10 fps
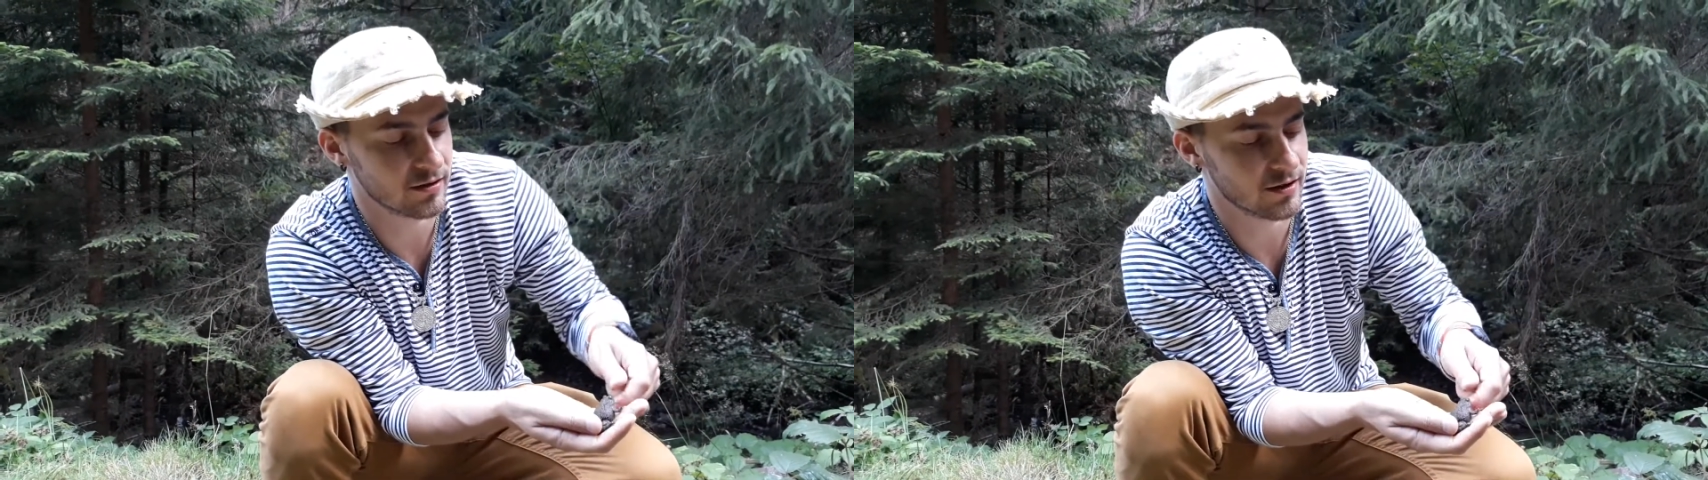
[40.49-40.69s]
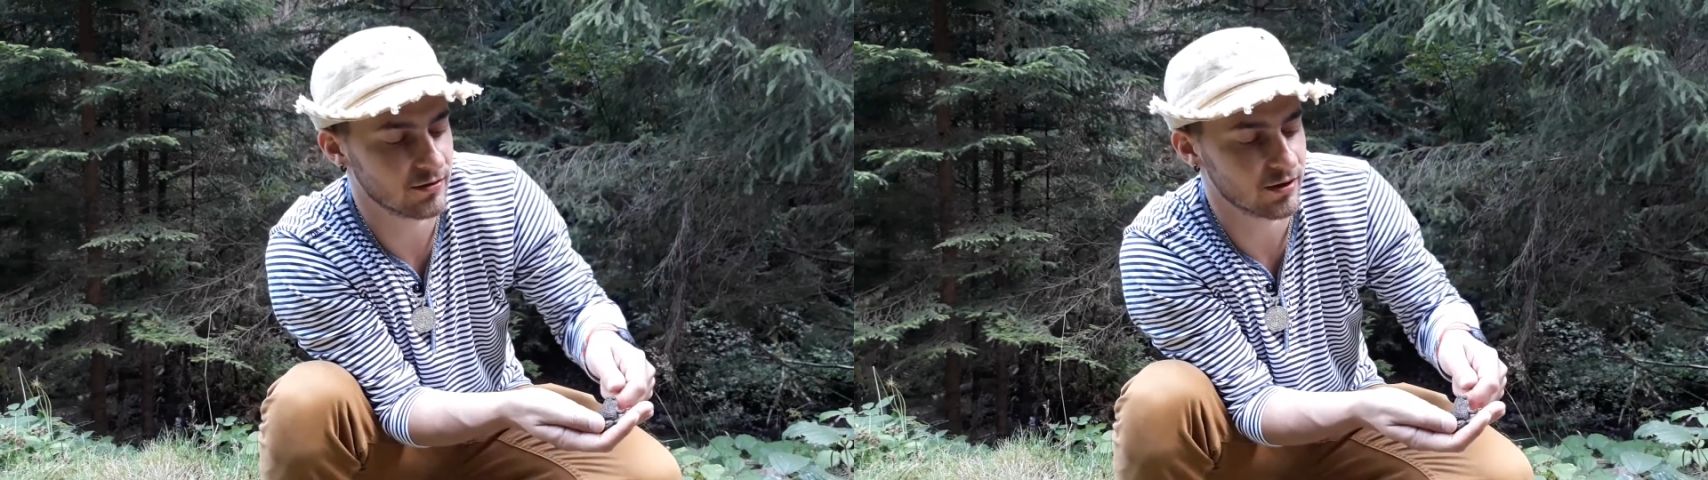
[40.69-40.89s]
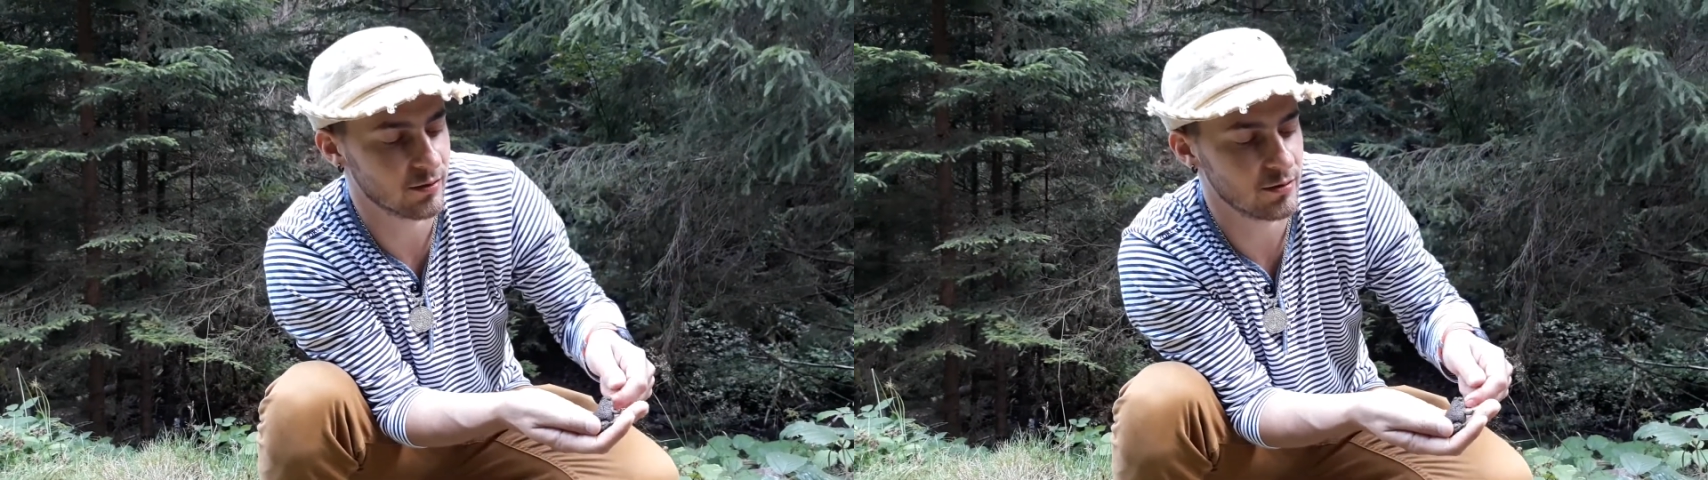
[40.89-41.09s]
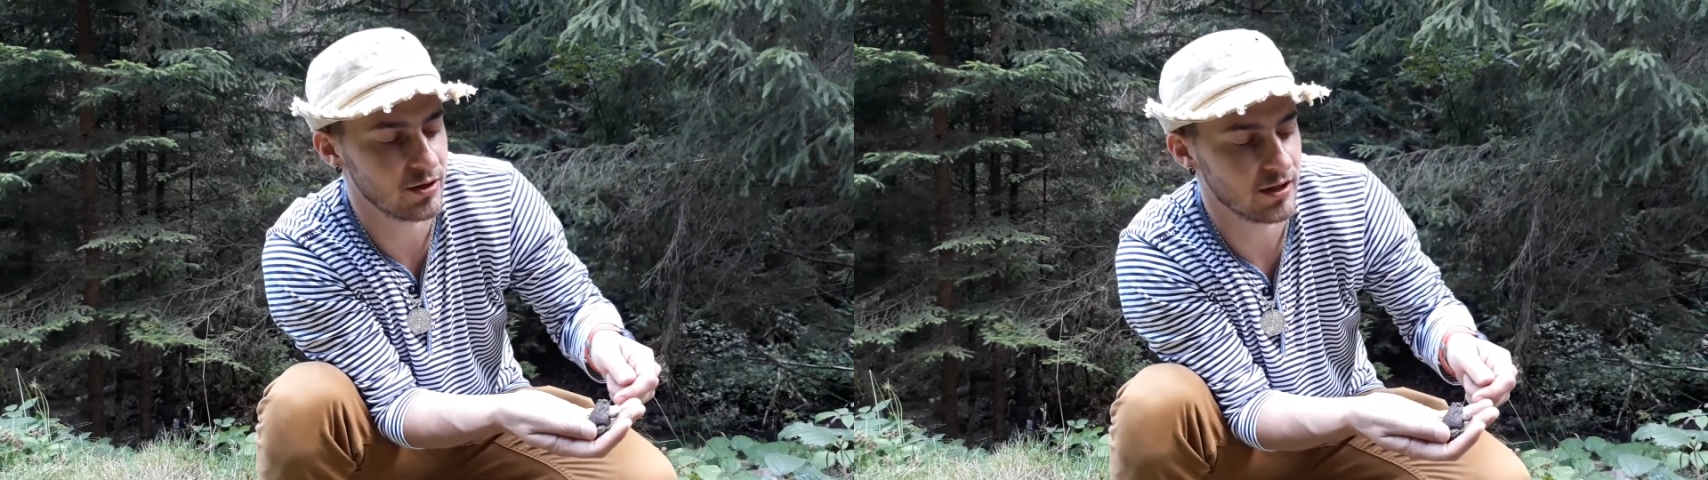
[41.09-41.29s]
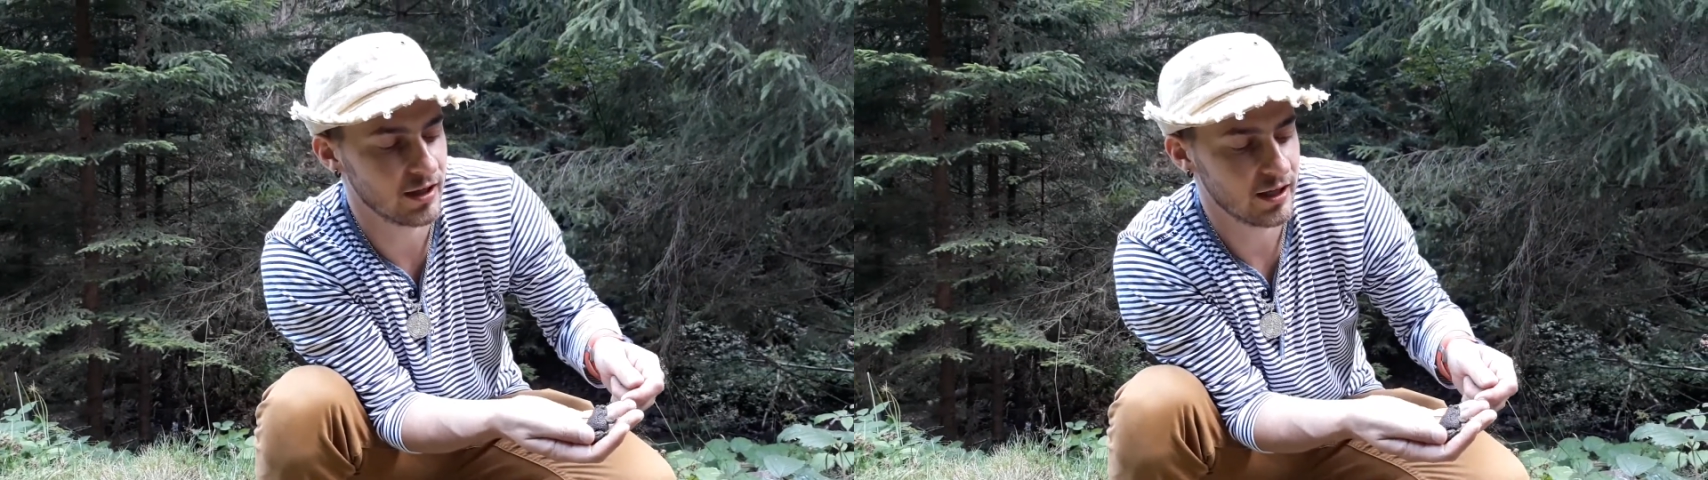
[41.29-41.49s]

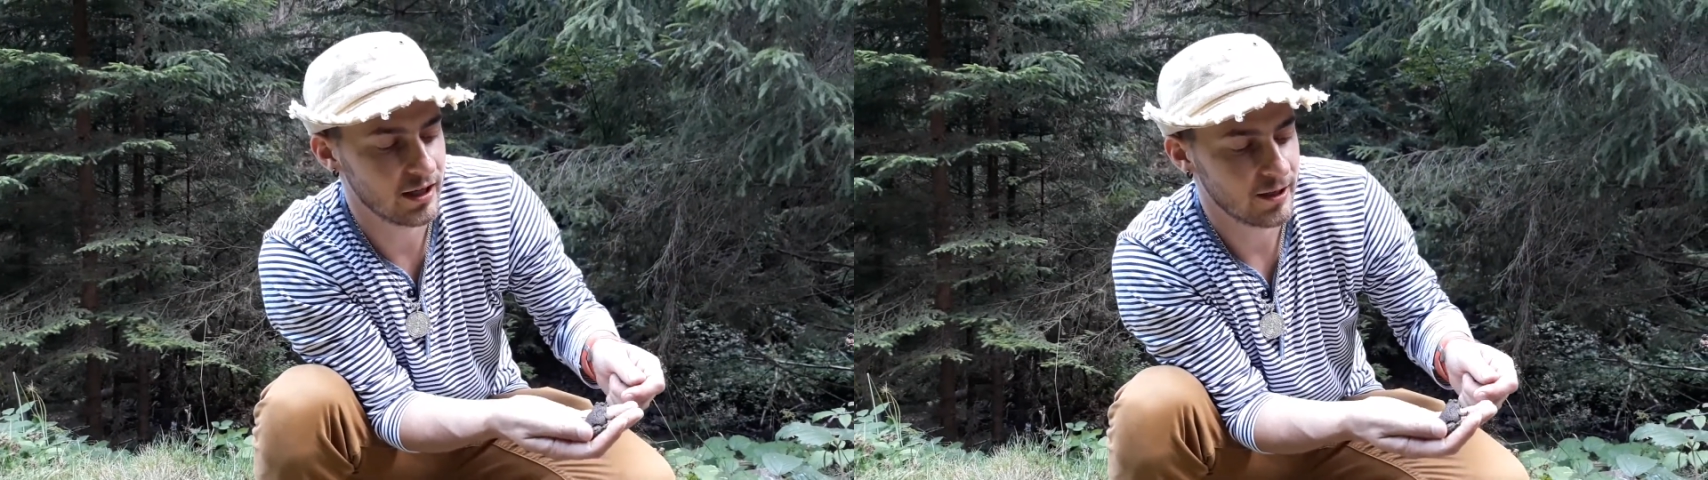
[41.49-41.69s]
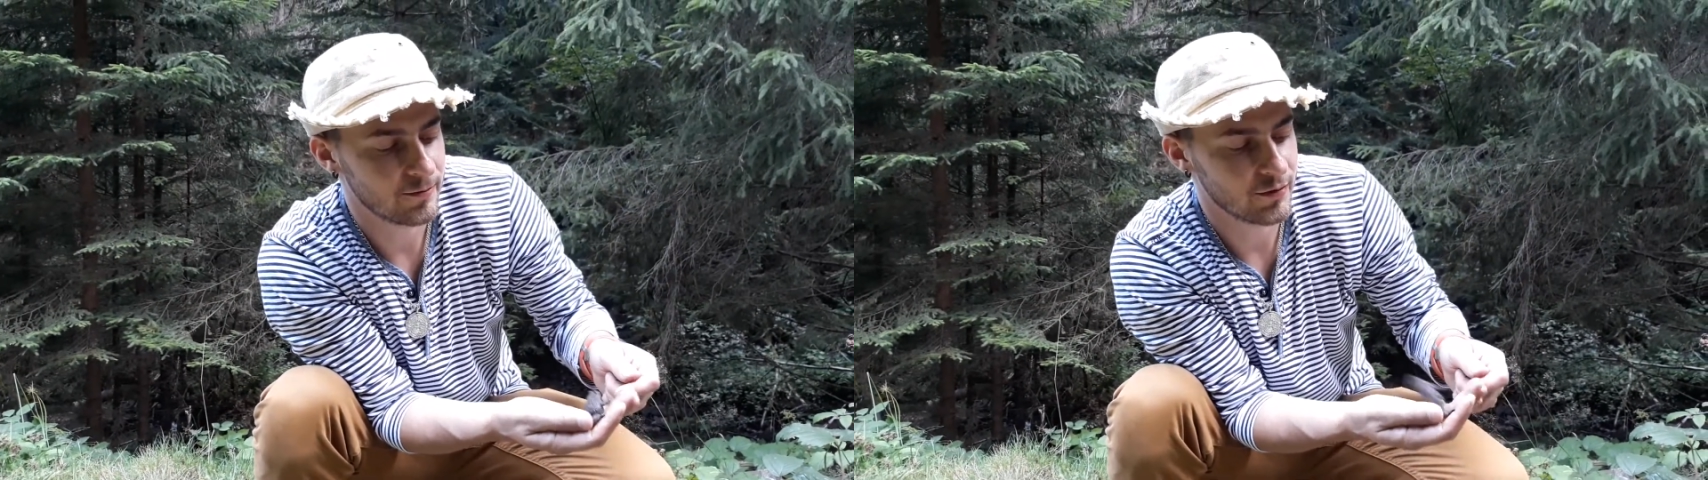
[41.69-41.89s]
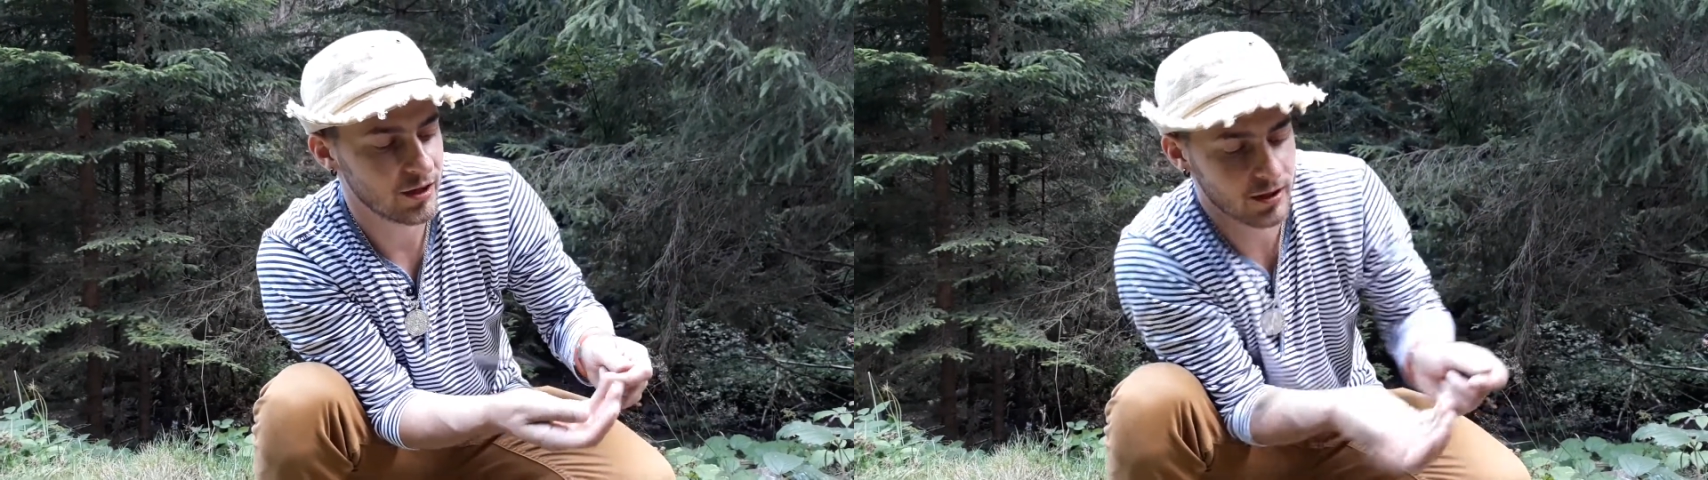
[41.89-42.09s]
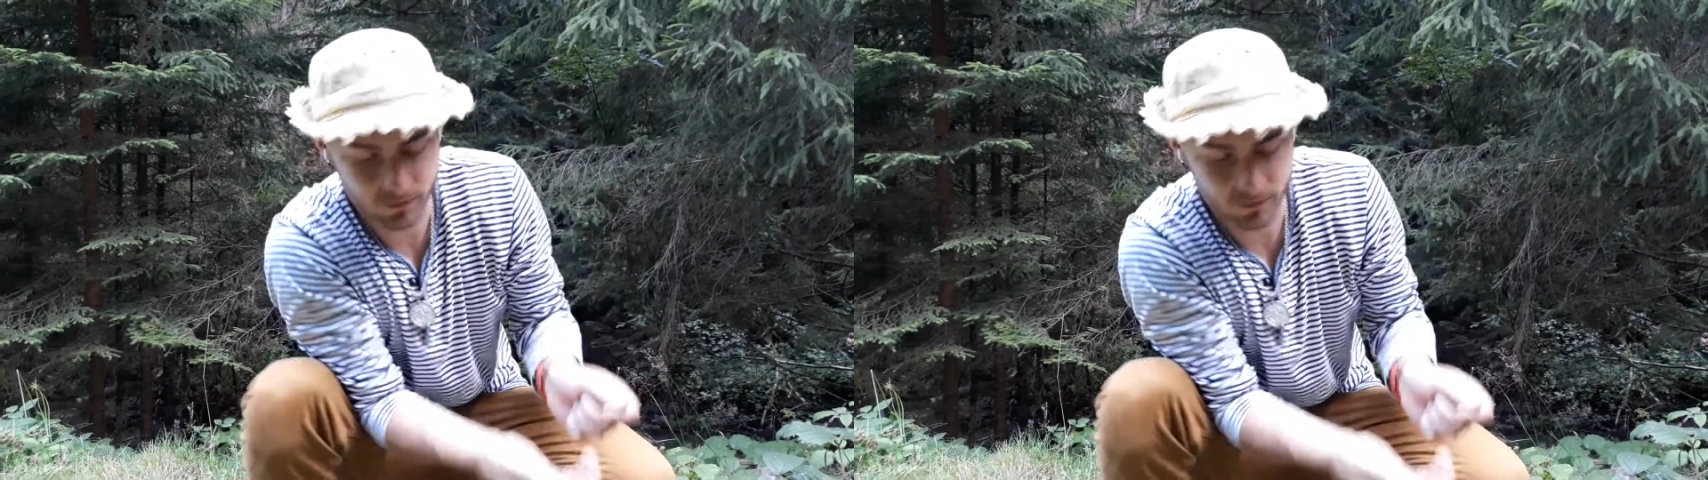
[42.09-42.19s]
автомобиль, и они